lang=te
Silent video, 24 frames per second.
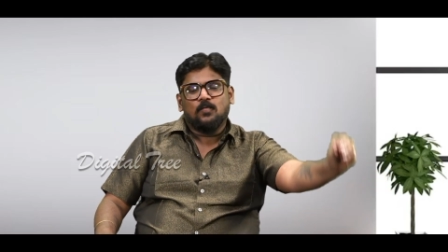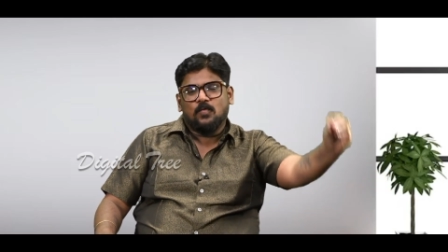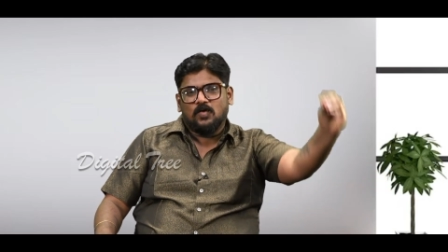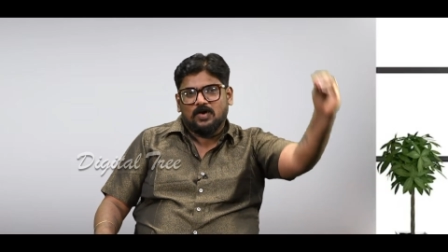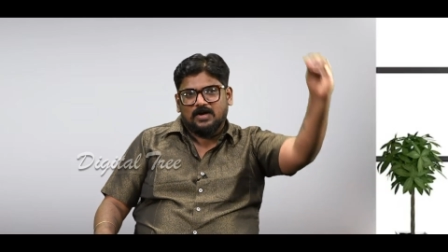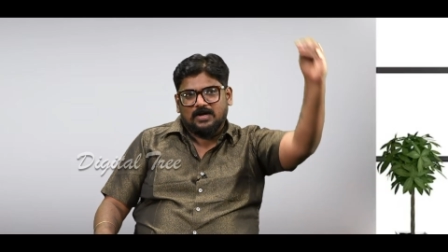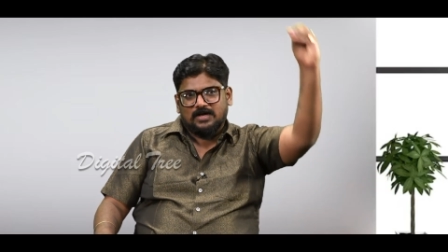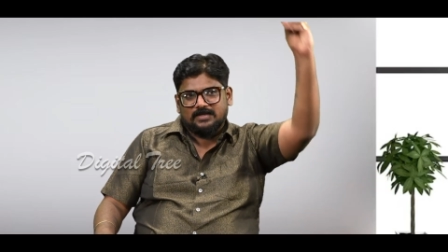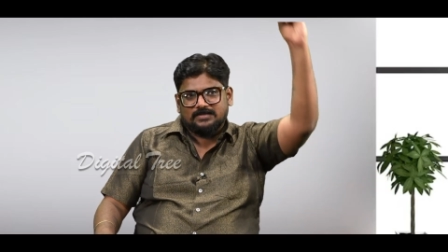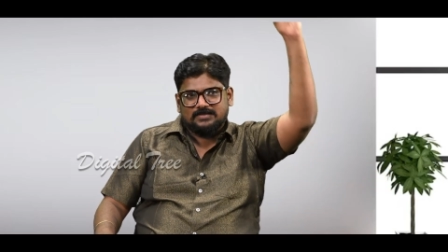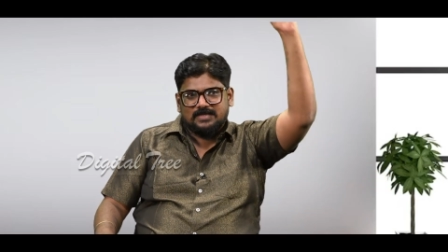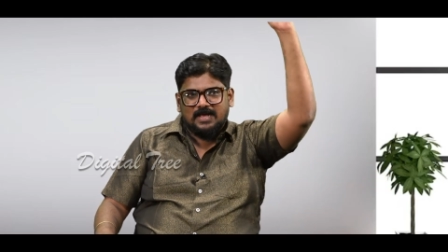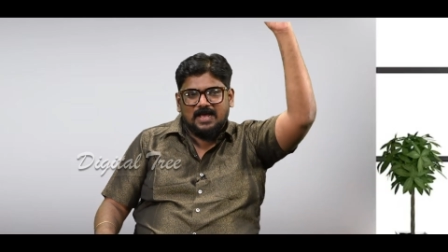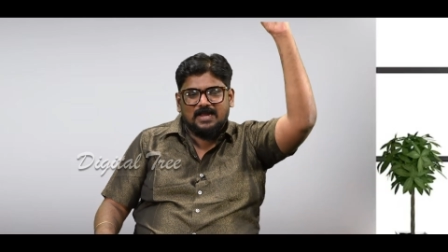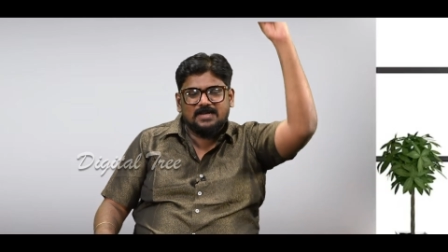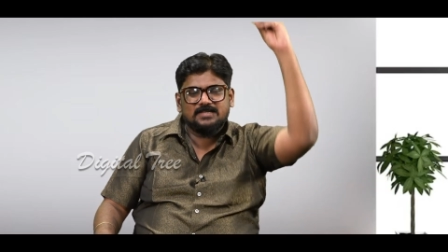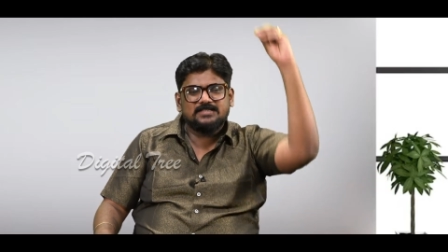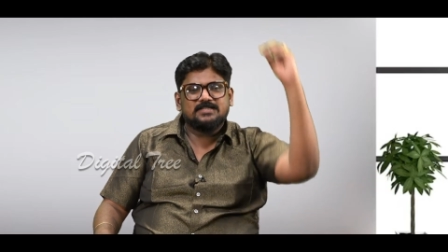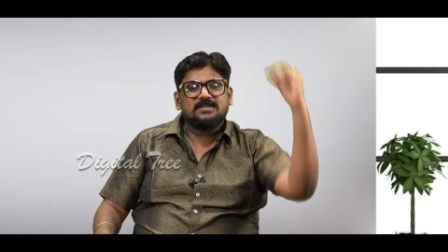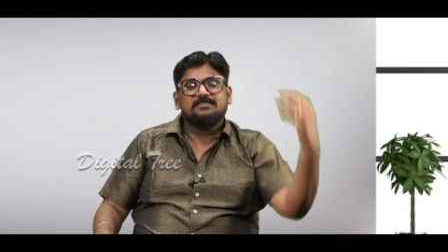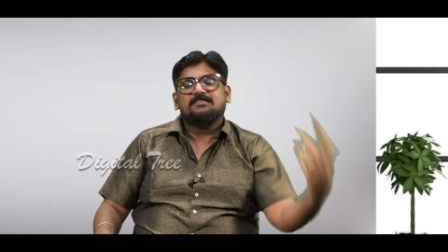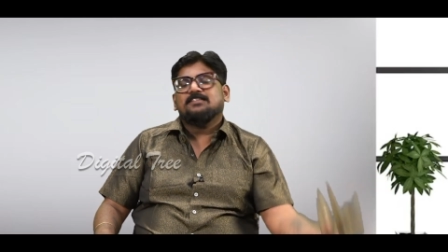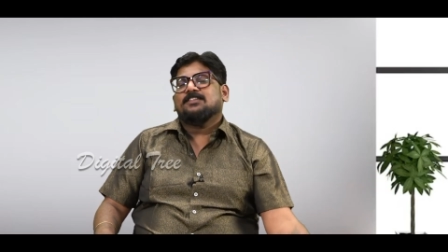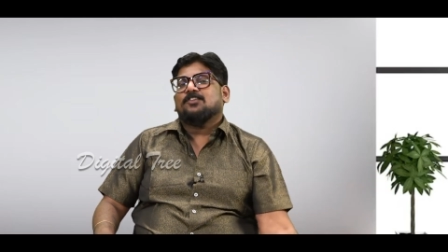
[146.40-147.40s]
ఒక్కసారి
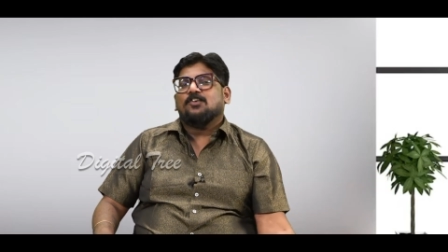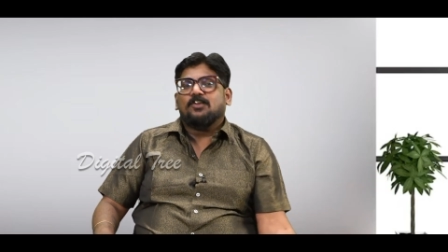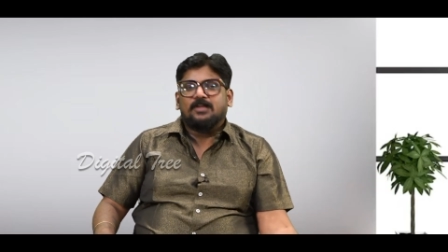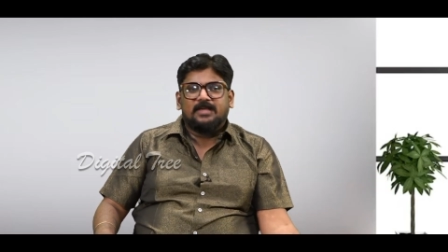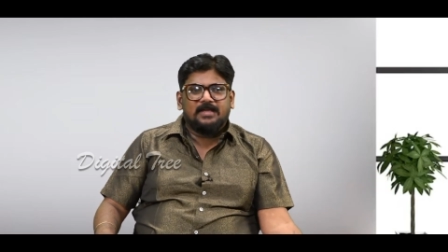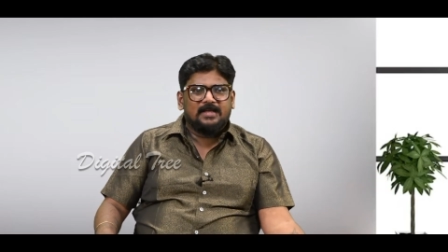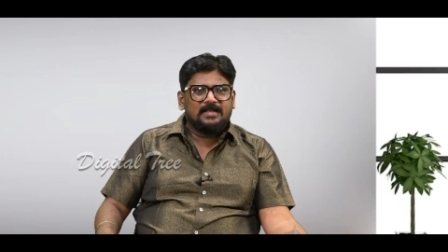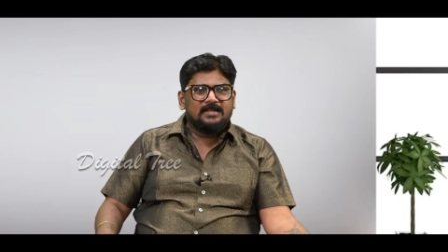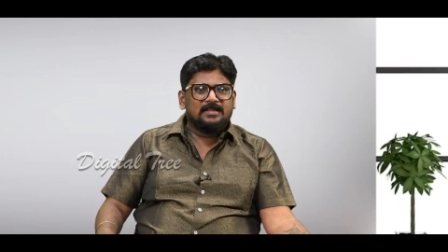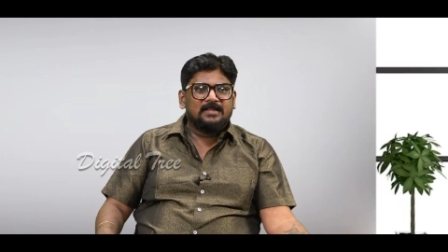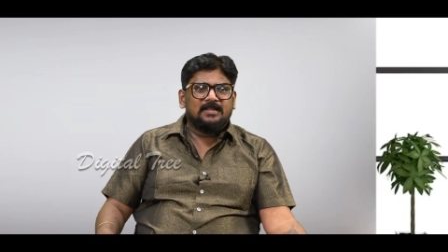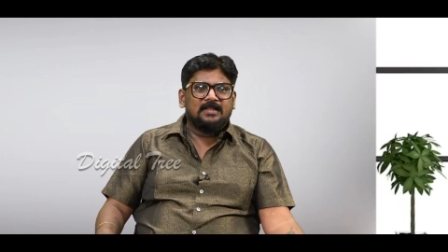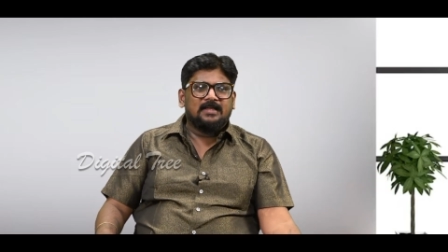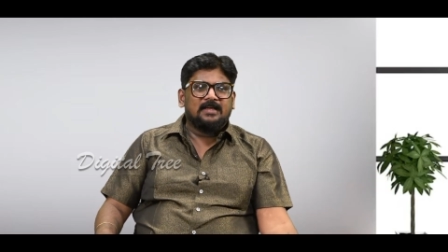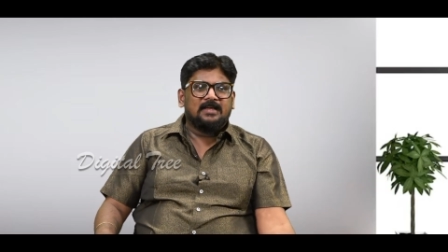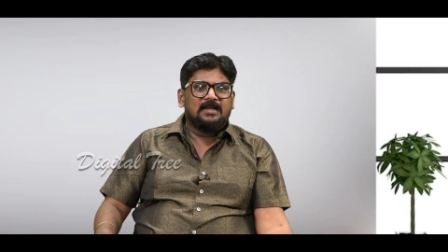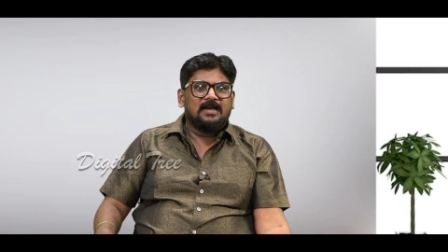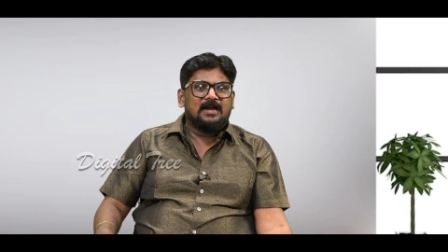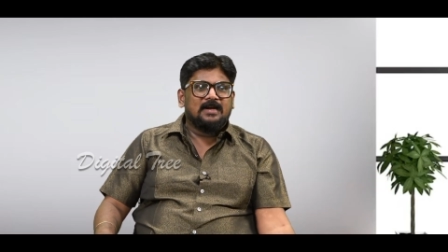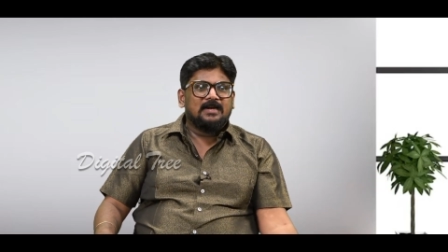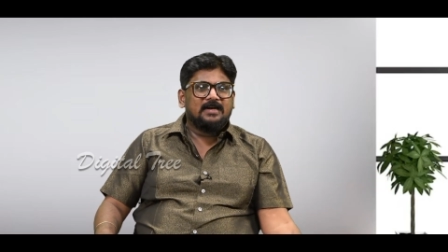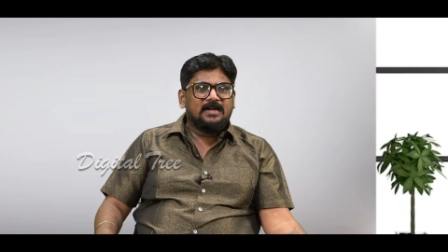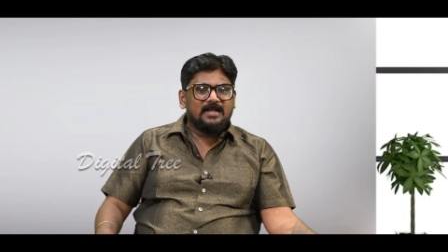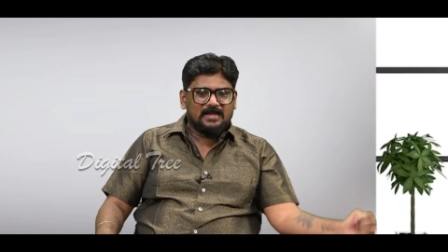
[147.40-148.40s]
శవం దొరికింది
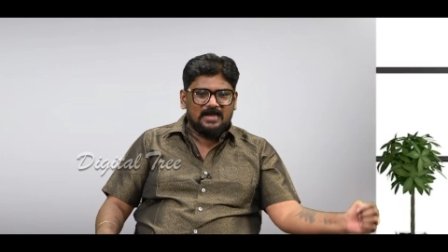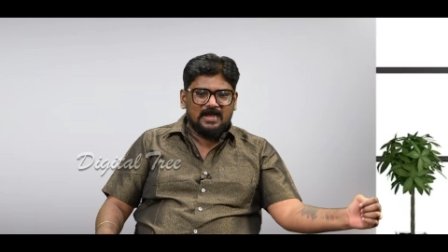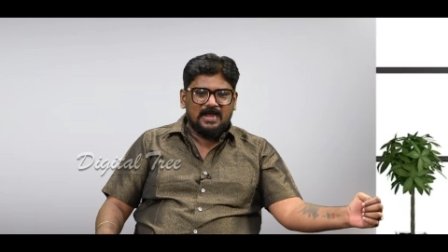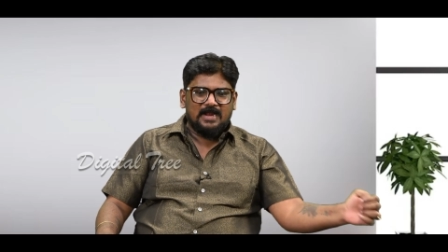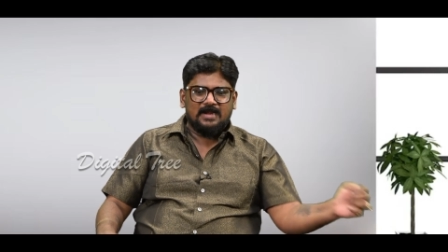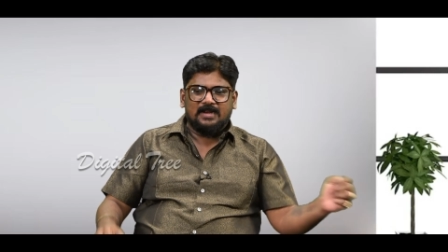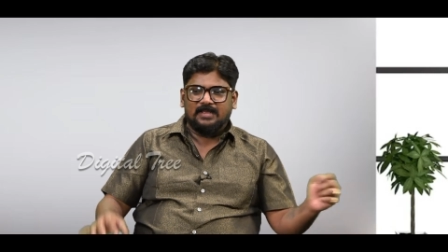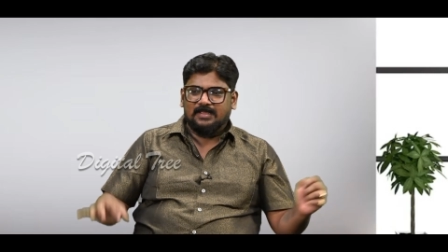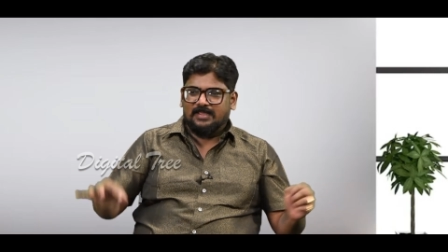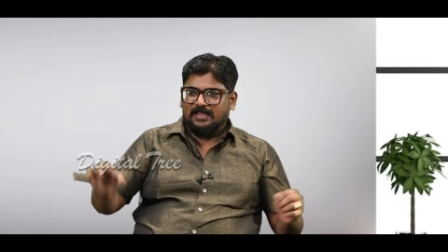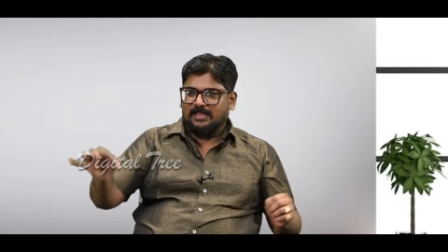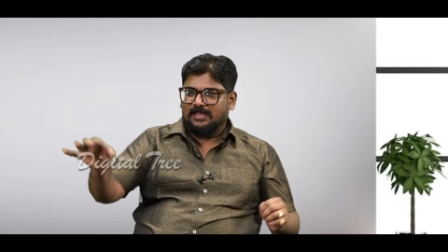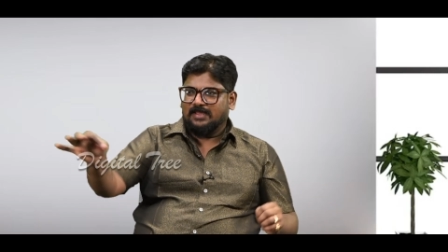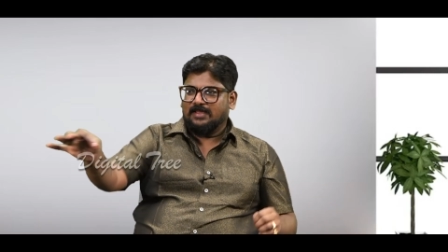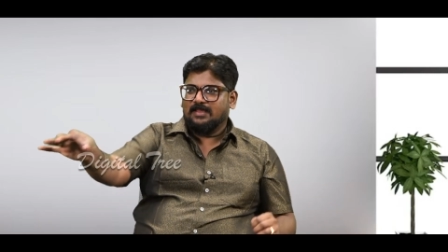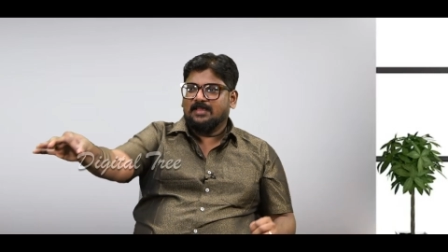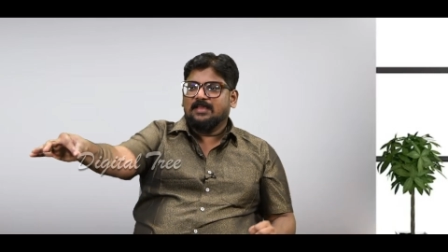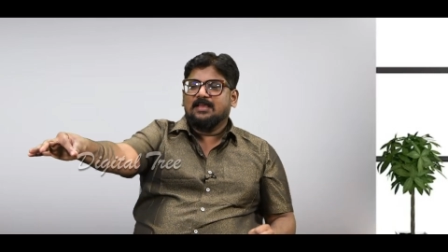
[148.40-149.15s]
అంటే ఇక ఆయనకి